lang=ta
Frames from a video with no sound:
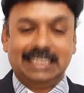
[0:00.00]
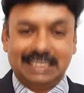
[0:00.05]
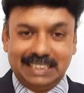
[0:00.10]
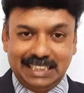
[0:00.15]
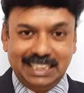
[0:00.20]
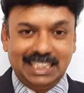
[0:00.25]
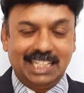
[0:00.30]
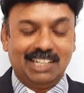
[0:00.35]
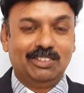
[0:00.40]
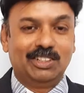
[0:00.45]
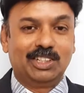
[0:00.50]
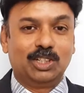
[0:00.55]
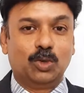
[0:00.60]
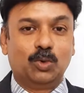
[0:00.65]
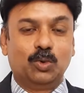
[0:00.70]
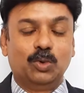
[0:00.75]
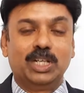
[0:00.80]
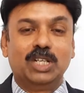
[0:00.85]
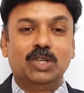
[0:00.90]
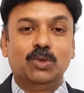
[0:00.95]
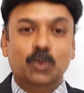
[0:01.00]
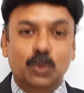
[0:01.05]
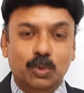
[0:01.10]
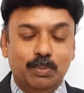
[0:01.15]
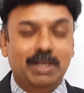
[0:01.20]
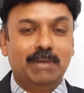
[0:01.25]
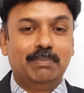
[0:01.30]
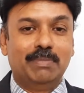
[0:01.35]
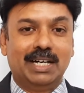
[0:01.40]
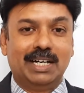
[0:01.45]
சீனாவில் இருக்கக்கூடிய
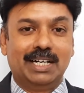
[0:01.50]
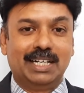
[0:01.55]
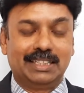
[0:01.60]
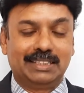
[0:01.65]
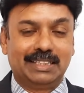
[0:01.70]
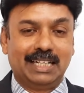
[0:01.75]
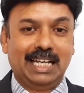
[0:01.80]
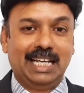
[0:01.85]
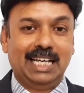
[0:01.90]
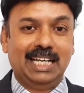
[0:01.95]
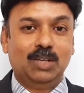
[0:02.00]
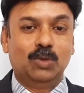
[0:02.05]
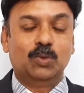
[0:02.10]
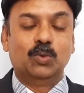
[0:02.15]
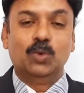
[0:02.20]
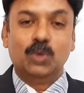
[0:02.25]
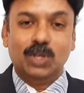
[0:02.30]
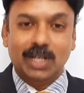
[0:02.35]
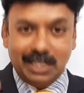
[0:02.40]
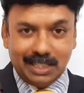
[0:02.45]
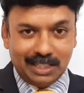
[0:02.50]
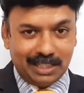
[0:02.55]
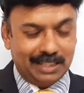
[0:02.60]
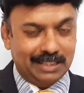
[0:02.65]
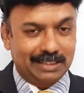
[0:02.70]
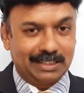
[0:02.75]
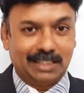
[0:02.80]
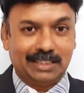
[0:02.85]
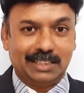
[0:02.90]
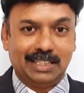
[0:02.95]
ஊபே மாகாணத்தில் ஊஹான்
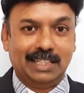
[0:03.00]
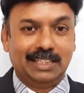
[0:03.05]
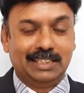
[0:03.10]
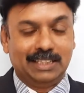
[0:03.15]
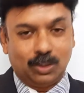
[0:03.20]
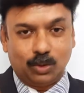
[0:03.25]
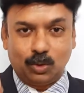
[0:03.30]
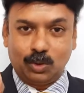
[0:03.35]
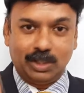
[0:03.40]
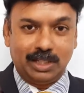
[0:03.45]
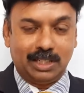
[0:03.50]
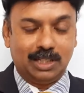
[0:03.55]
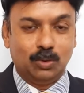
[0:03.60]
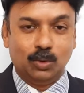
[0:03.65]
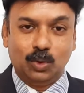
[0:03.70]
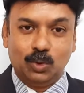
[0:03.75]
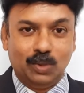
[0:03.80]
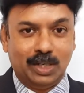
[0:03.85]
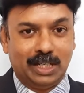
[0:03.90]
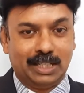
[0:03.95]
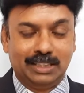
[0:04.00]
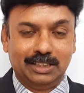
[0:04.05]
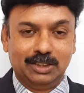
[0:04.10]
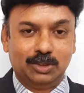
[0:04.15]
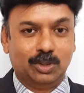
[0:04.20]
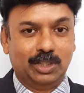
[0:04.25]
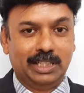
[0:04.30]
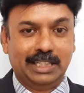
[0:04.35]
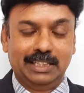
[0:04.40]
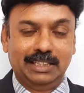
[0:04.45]
நகரத்தில் தான் இந்த கொரோனா
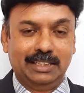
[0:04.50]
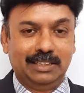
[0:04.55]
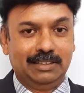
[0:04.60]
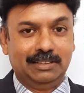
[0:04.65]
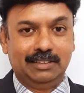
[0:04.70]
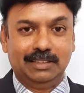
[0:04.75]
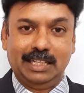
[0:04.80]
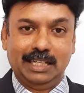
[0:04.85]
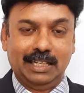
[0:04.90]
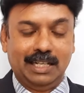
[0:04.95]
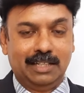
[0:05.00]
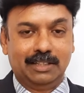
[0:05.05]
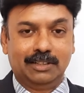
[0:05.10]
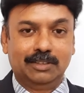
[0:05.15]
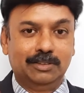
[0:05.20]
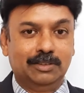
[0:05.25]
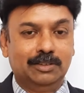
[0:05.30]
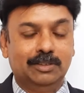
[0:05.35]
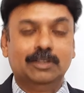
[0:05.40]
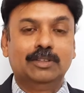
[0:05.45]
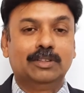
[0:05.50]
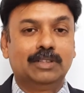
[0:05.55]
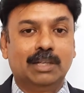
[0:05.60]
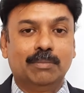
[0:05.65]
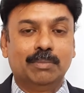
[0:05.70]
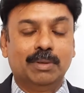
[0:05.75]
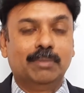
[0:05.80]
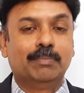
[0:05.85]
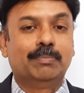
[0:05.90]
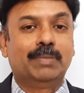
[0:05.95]
உருவானதுன்னு சொல்லிட்டு எல்லாருக்கும்
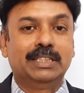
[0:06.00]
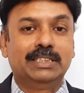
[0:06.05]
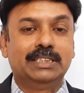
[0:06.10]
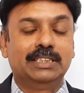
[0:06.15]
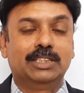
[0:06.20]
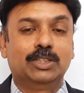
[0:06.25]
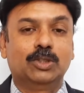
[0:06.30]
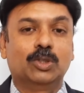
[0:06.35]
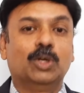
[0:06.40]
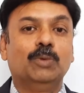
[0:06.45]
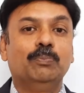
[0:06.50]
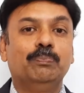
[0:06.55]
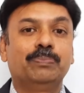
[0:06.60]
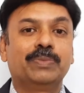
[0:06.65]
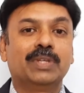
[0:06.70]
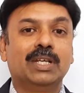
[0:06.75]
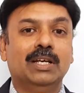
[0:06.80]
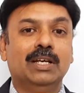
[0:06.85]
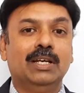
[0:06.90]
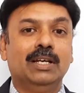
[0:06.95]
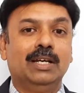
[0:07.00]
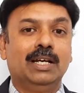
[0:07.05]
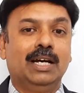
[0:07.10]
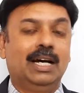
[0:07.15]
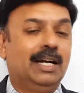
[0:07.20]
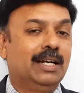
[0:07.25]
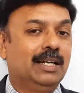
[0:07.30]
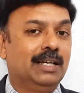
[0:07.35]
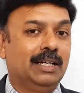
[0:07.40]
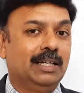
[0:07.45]
நம்ம படிச்சுட்டு இருக்கிறோம்
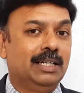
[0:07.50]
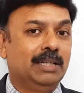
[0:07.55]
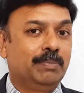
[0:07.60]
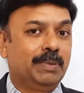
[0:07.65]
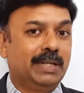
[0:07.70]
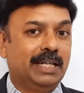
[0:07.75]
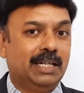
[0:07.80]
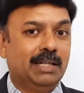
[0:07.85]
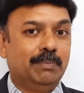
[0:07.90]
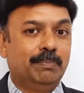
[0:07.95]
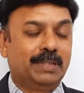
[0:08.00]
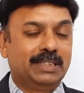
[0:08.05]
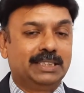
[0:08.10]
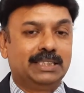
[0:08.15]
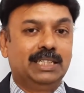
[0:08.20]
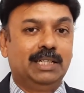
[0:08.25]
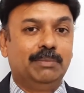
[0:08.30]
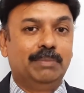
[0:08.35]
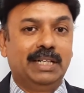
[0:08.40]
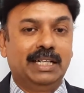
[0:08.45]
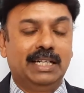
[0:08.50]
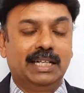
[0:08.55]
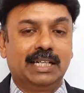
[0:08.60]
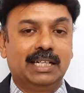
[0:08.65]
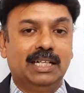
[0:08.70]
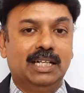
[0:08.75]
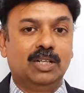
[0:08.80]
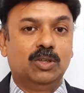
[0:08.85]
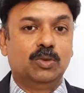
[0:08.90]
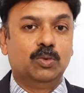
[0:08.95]
ஆனால் இப்போ என்ன பிரச்சனை
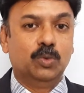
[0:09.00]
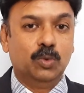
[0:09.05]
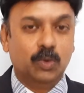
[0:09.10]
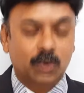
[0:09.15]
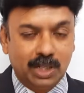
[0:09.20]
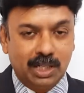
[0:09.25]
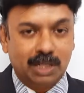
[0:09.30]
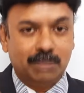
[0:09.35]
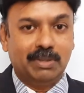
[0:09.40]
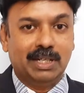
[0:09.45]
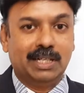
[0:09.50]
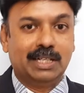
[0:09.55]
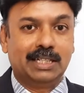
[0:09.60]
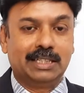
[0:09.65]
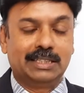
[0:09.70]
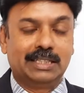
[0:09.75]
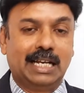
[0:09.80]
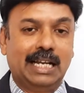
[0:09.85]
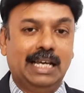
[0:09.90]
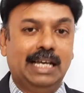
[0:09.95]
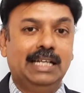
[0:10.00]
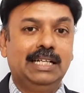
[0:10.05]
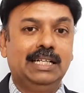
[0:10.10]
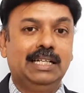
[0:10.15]
அப்படின்னாக்கா ஊஹான் மாகாணத்தில்